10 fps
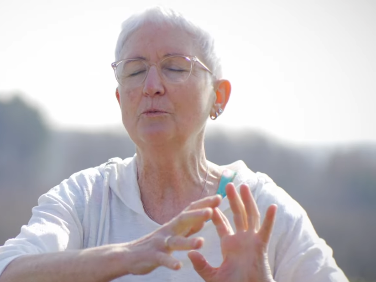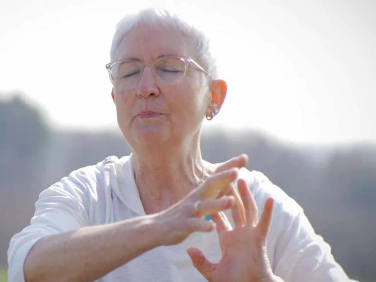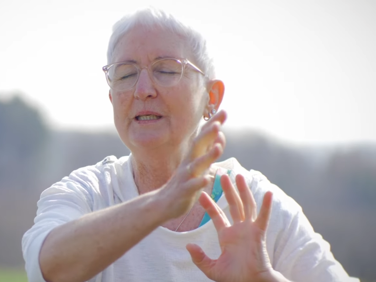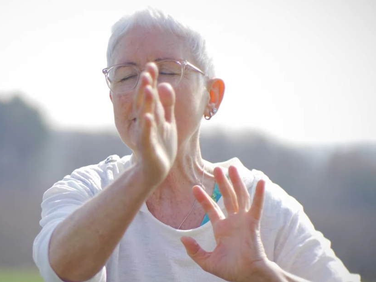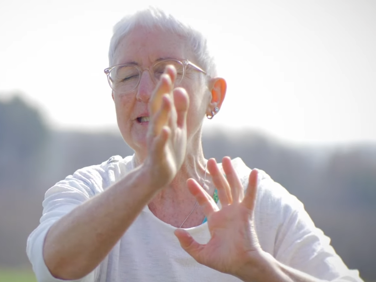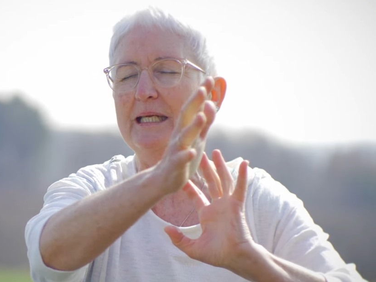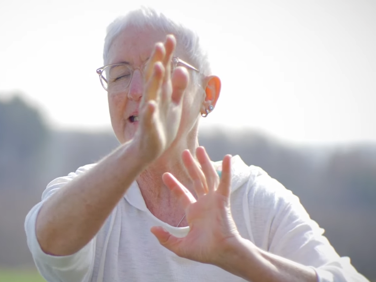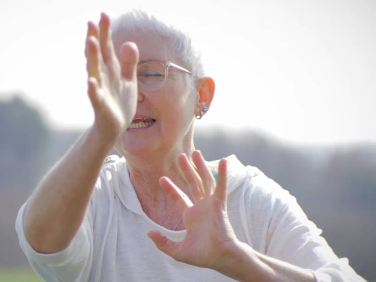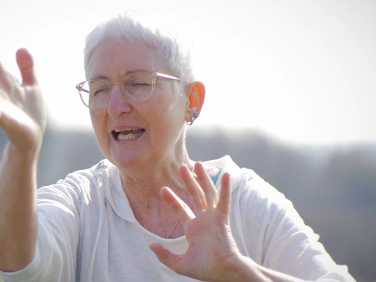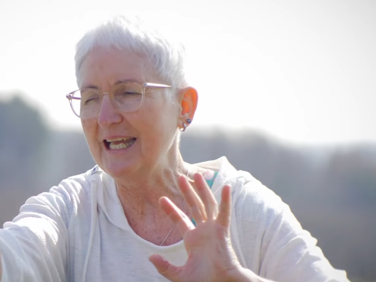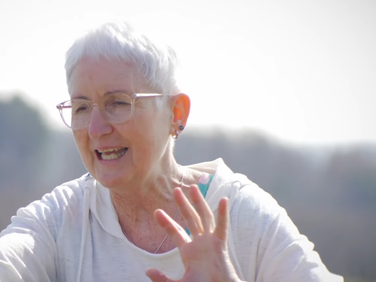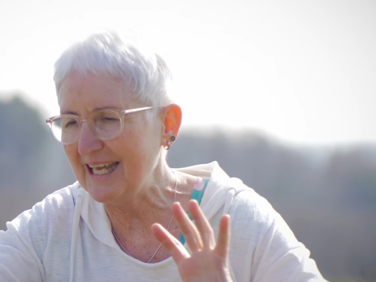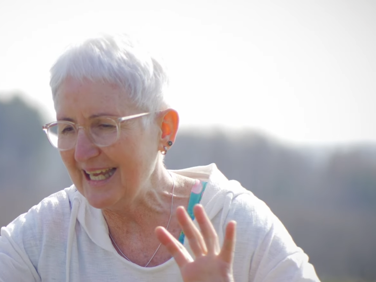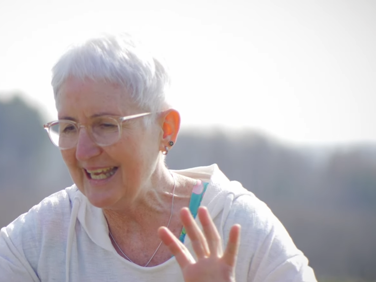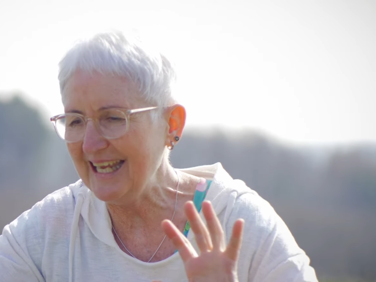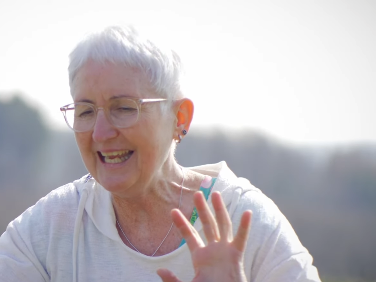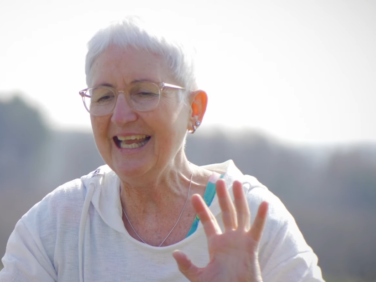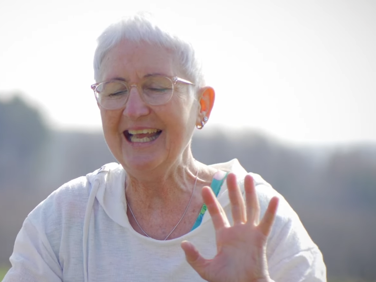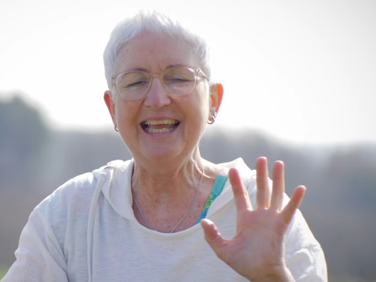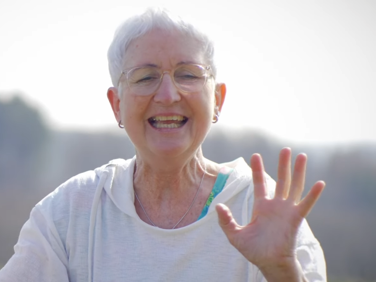Du bist in der,
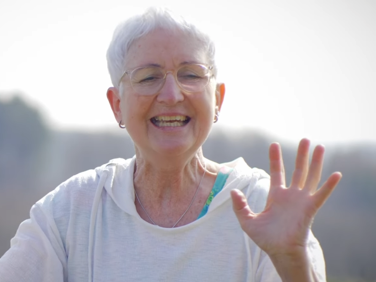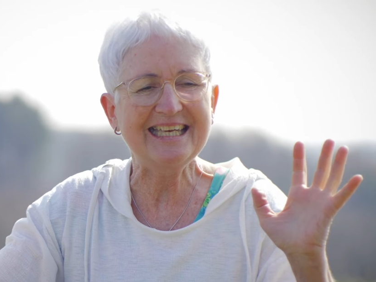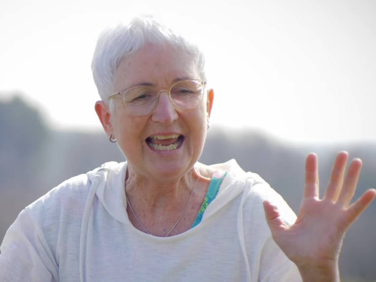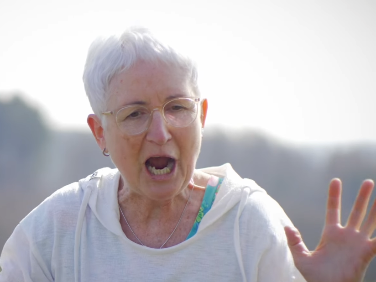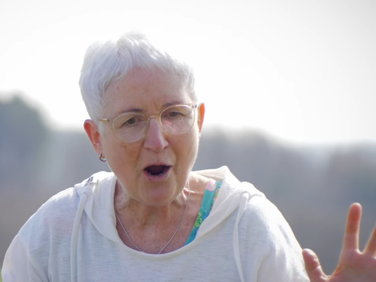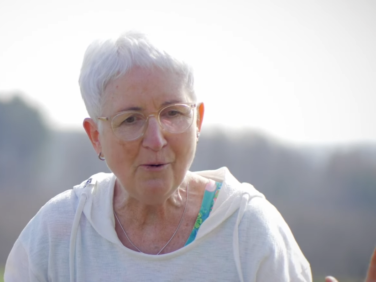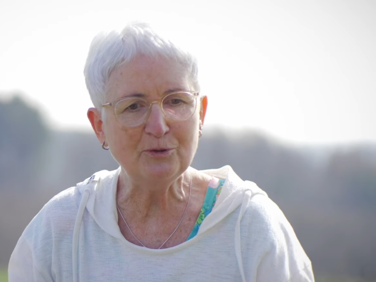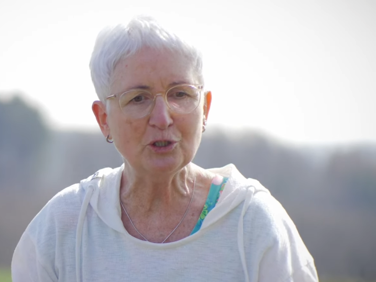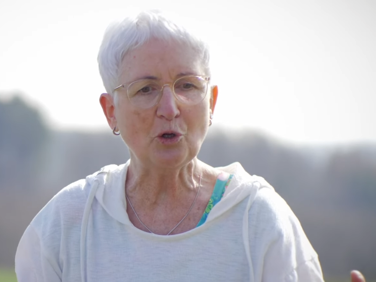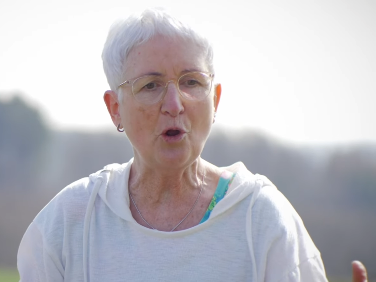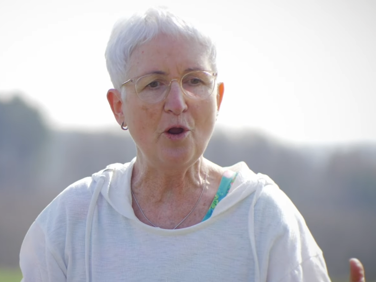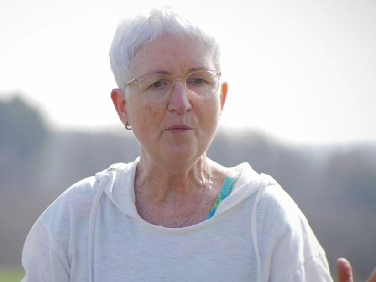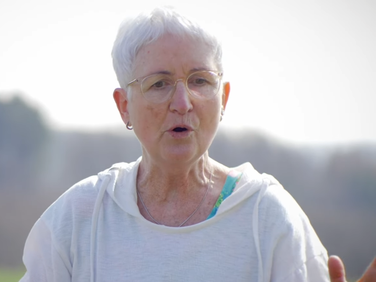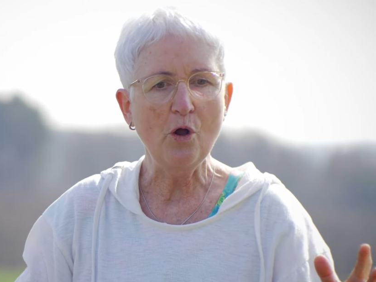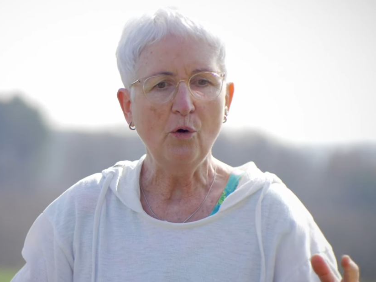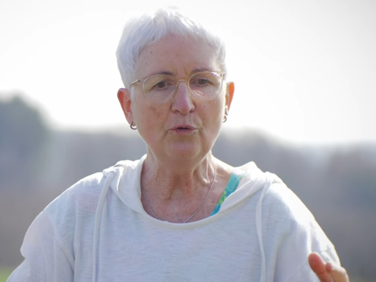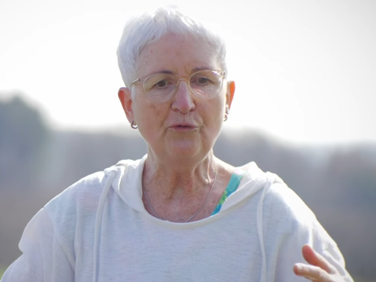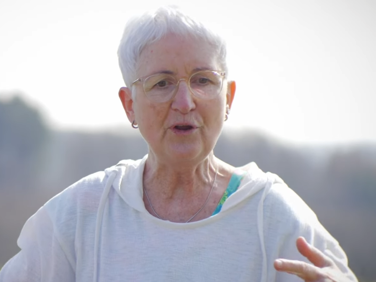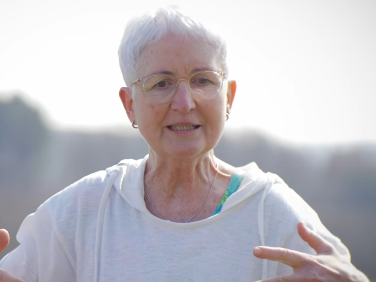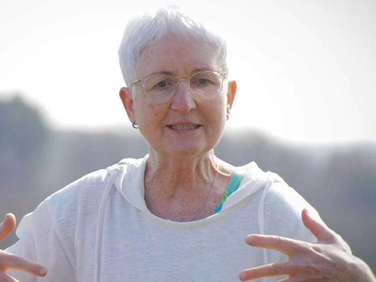in der Hauptströmung und
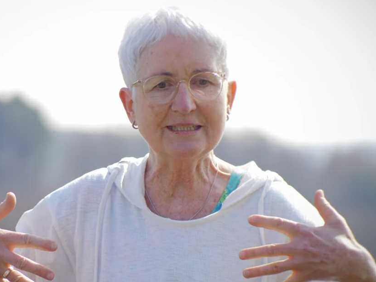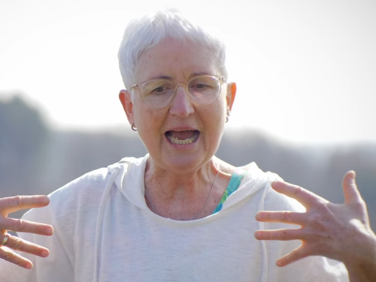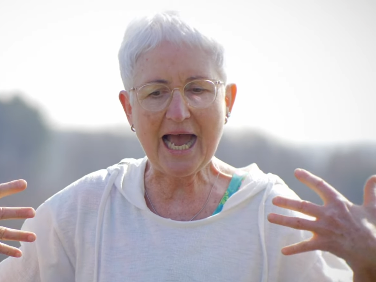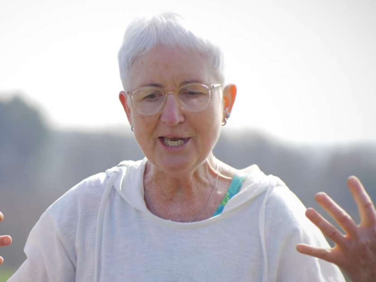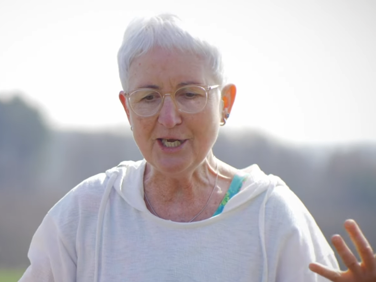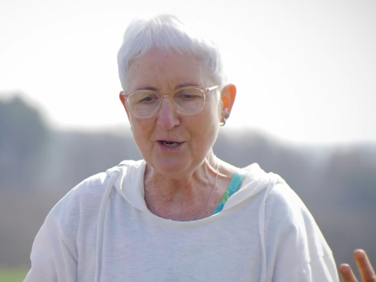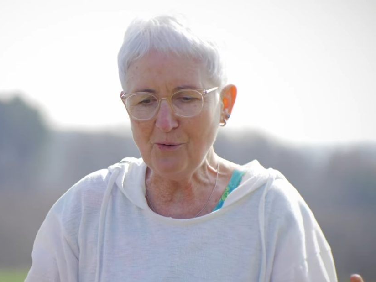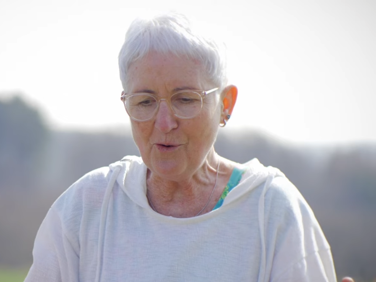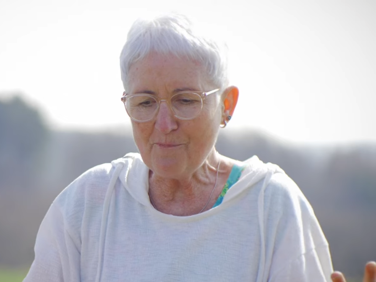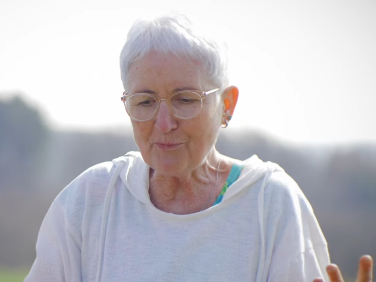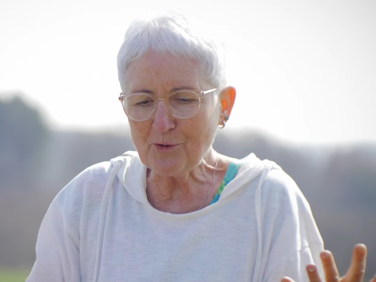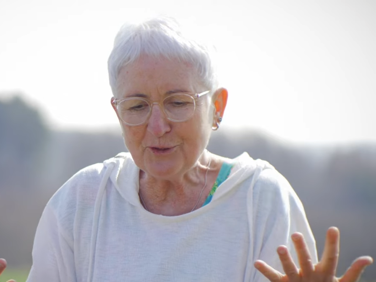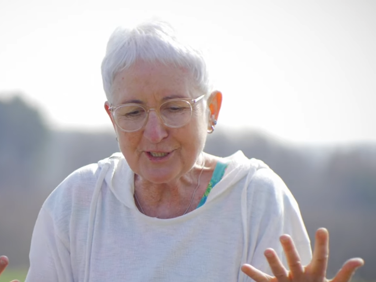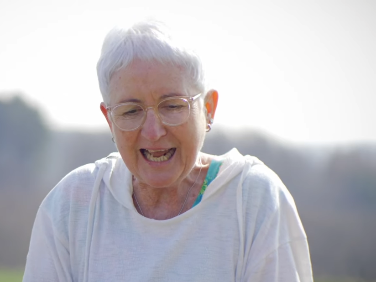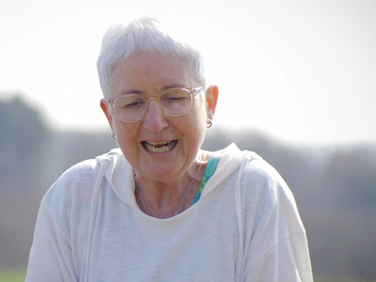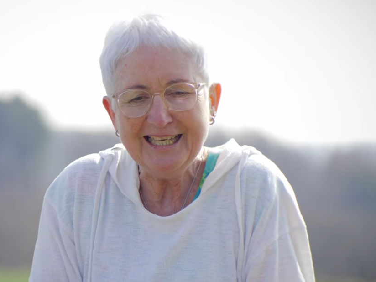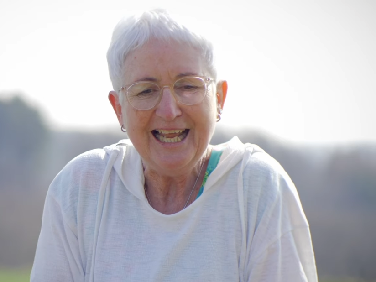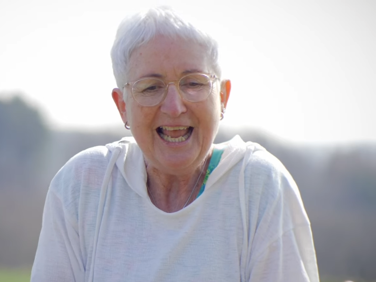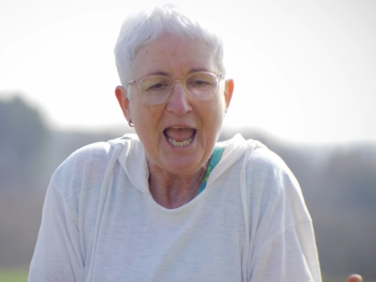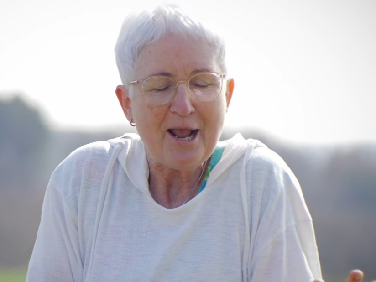fährst an. Und dann
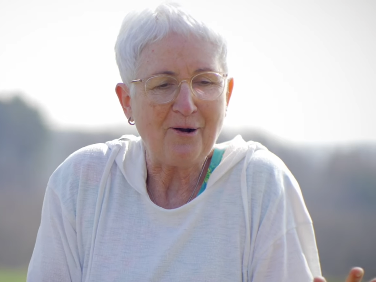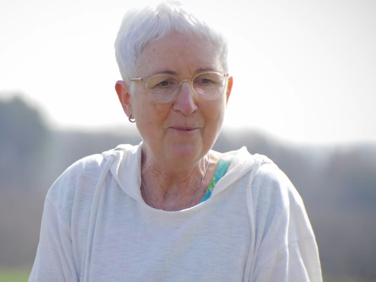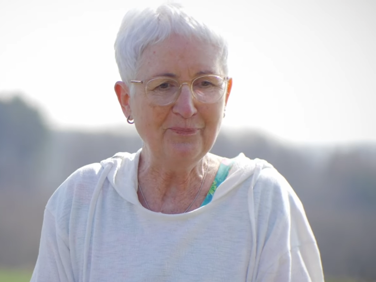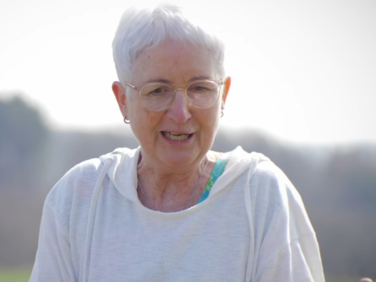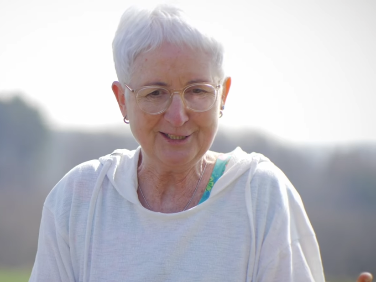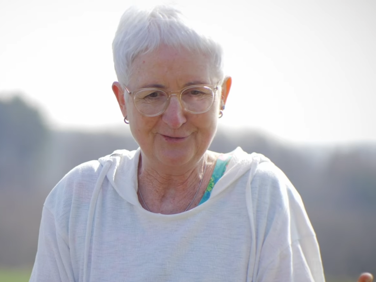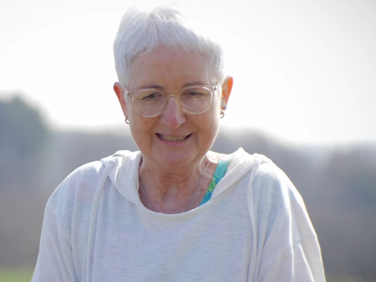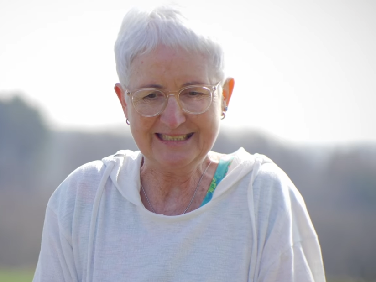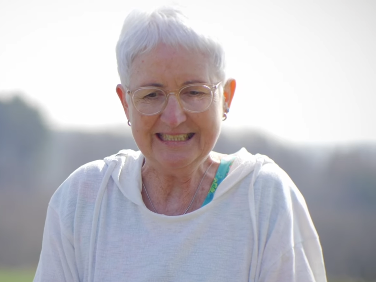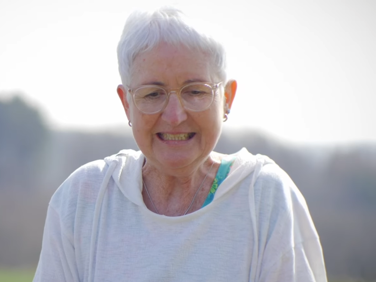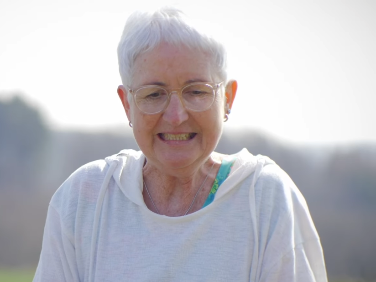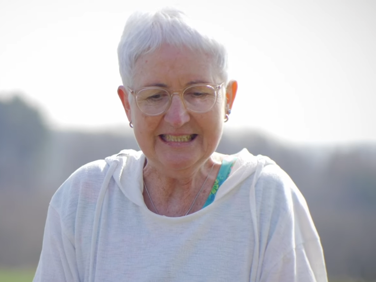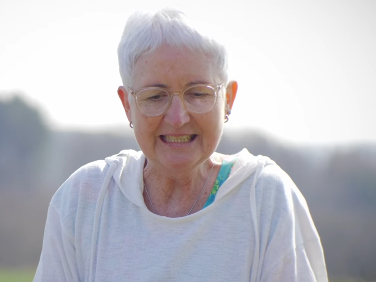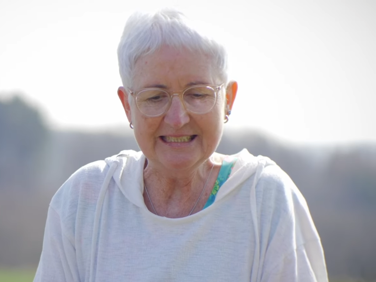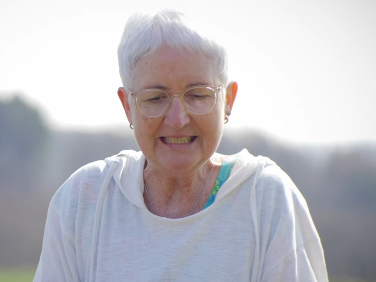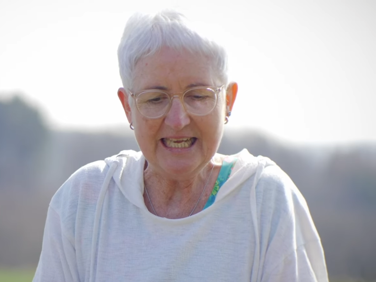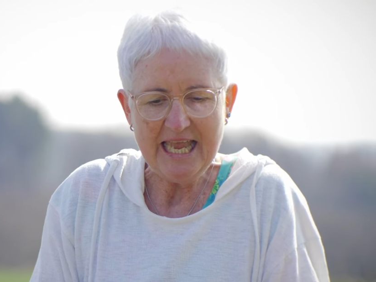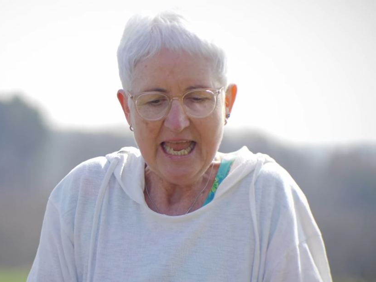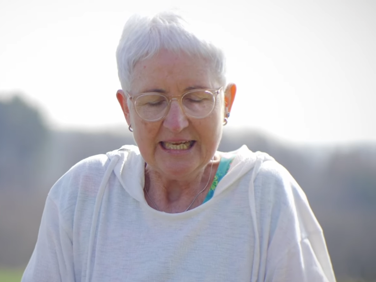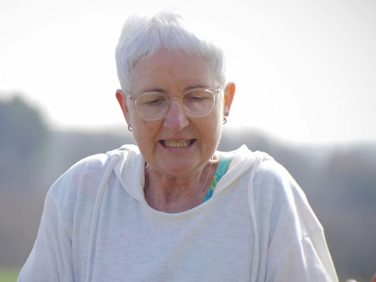kommt das Faszinierende,
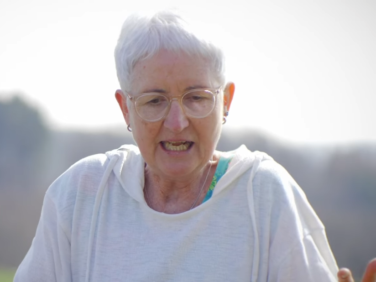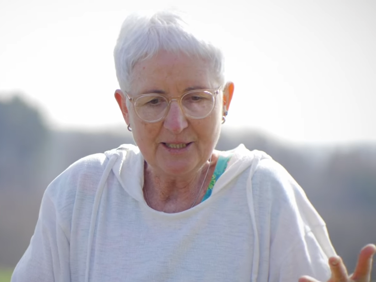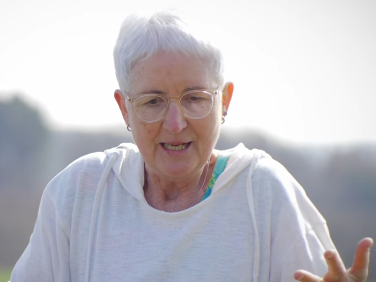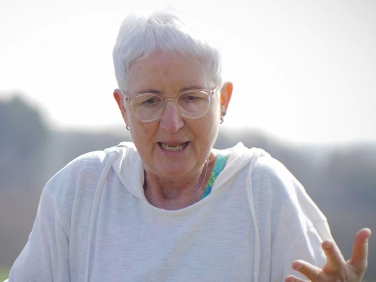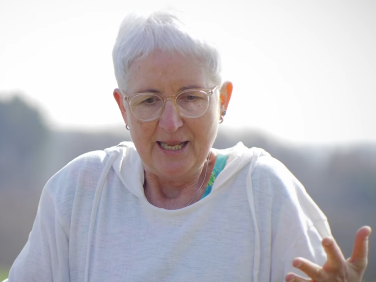dann